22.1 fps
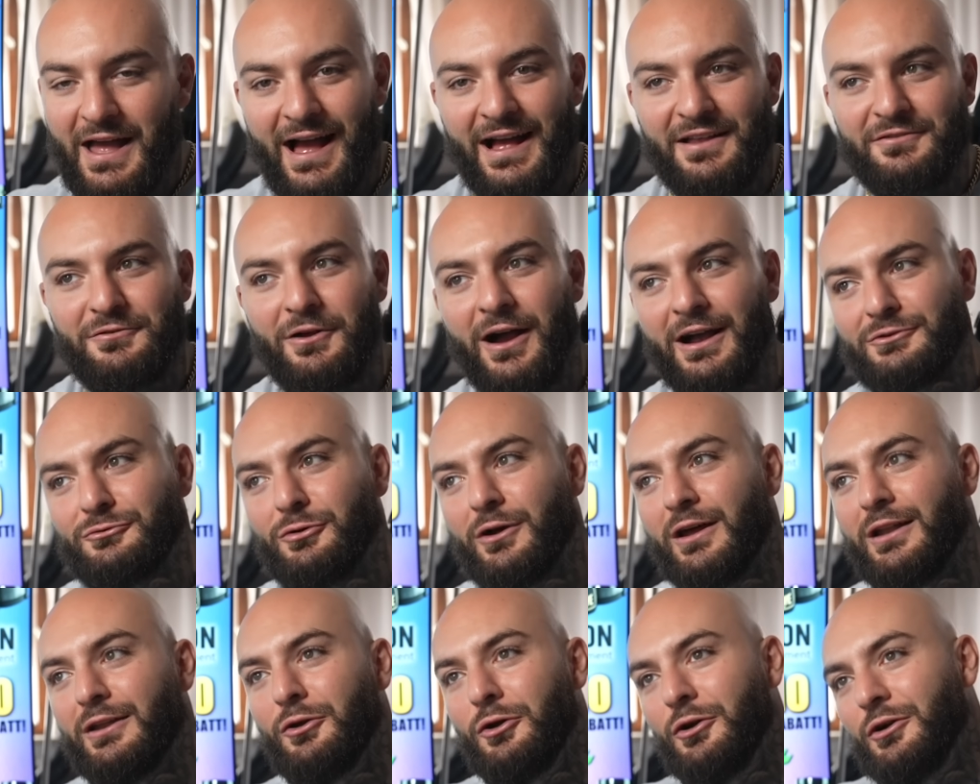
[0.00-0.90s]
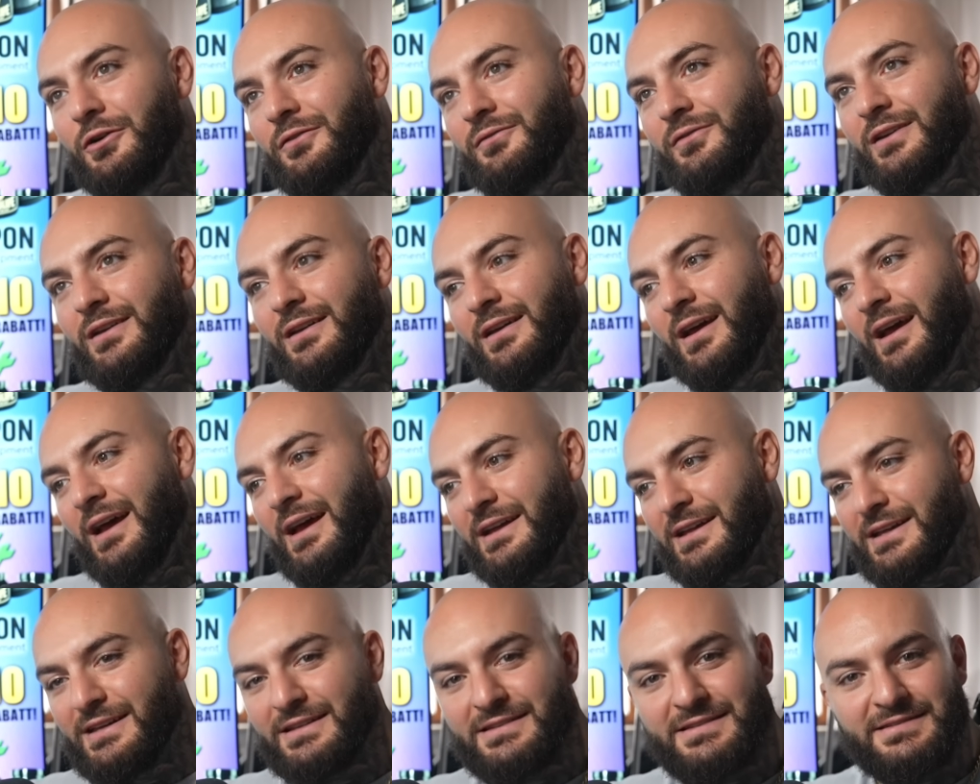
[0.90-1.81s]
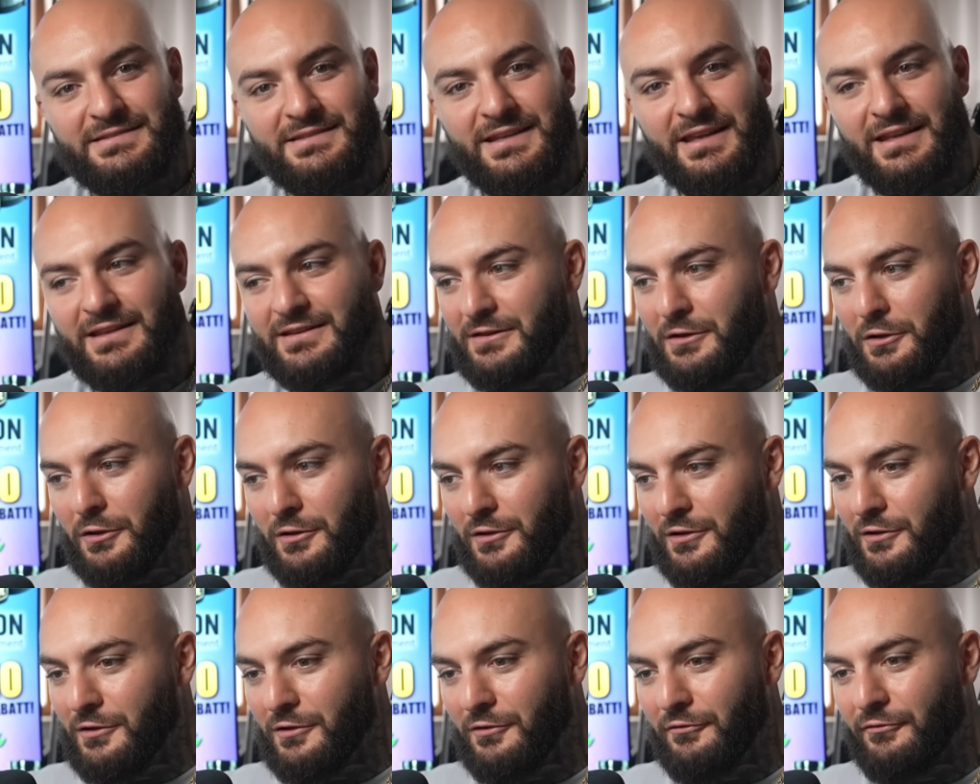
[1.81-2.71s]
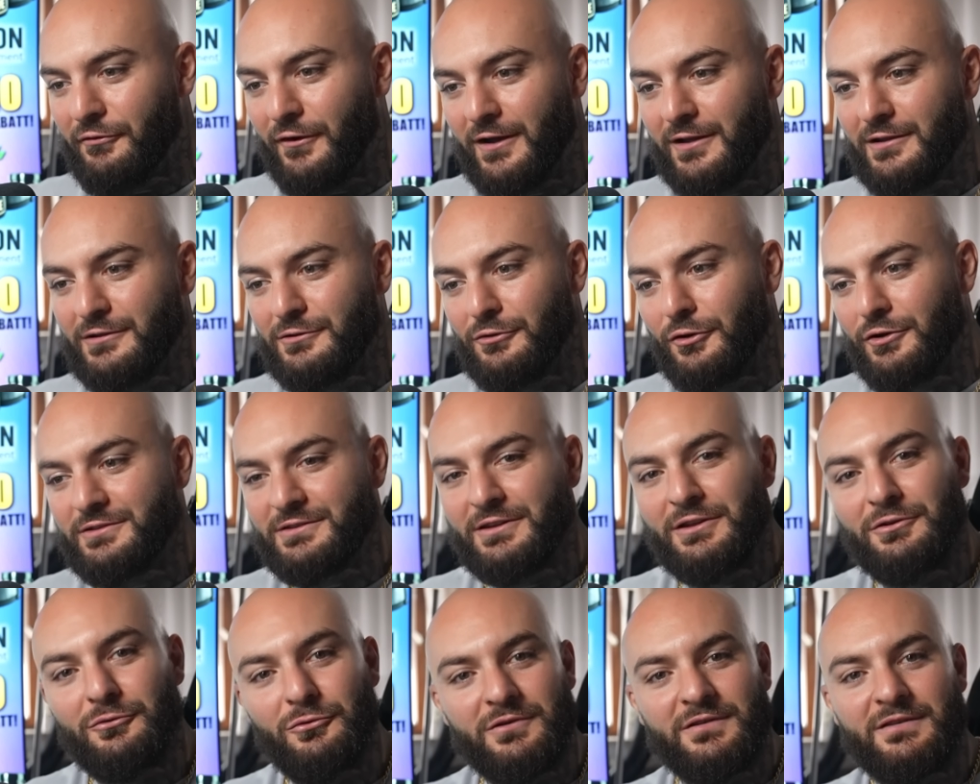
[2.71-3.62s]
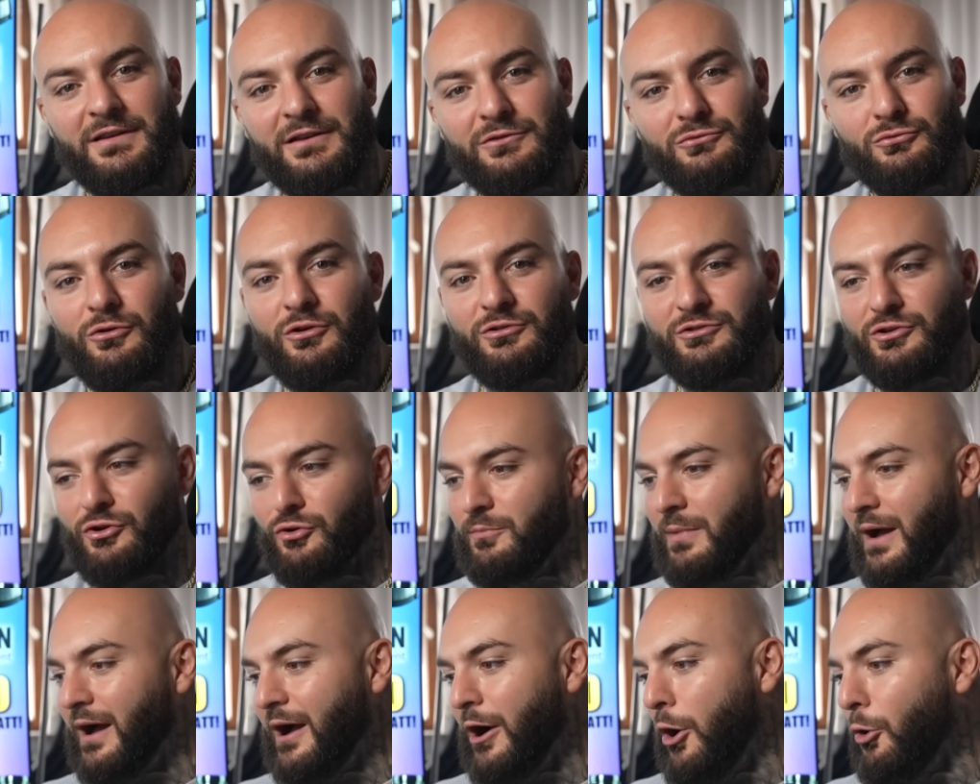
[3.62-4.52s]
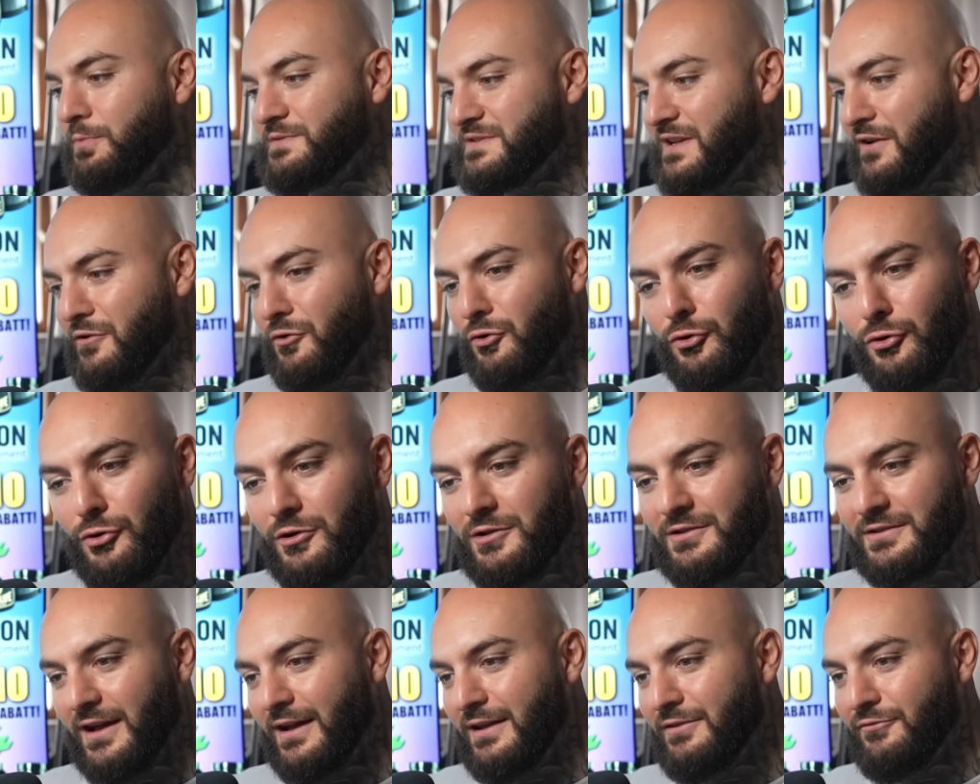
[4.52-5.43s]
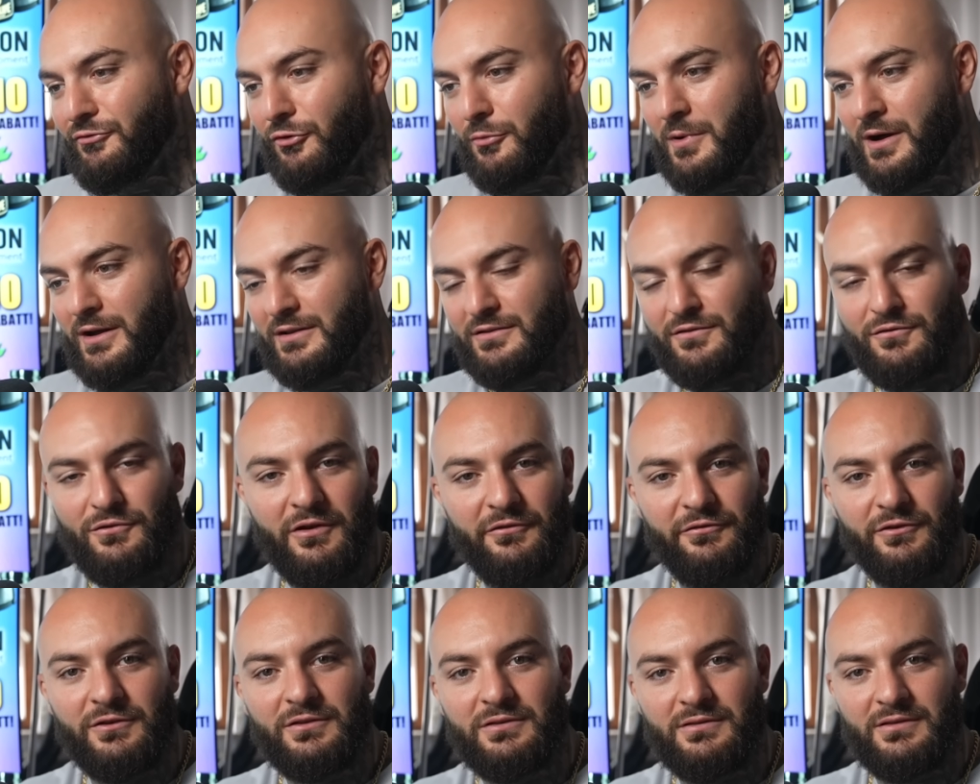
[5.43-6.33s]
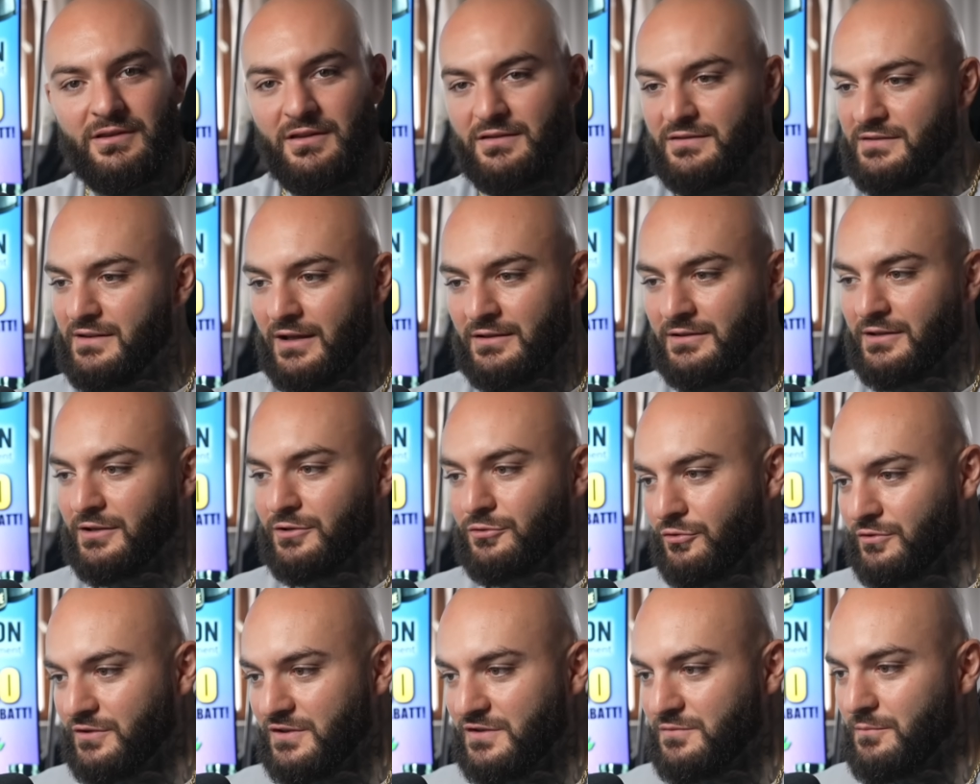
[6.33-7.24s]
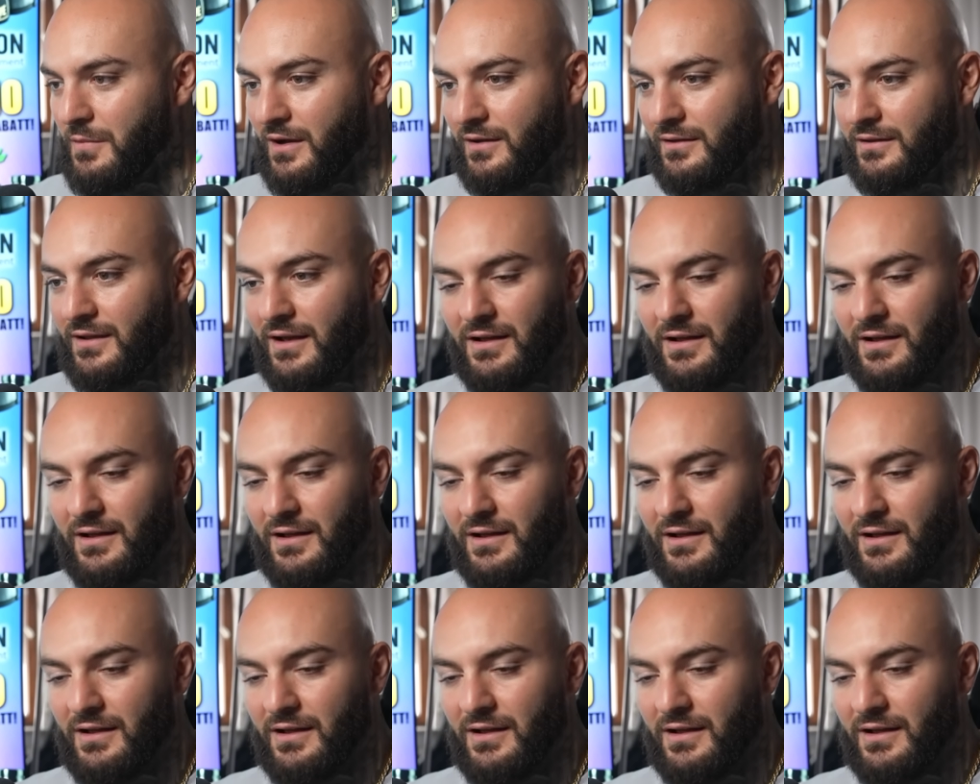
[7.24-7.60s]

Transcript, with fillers: Also aktuell irgendwie geht es den äh, Leuten in Russland nur noch darum, Hauptsache irgendein Format zu erfinden, das die anderen noch nicht machen.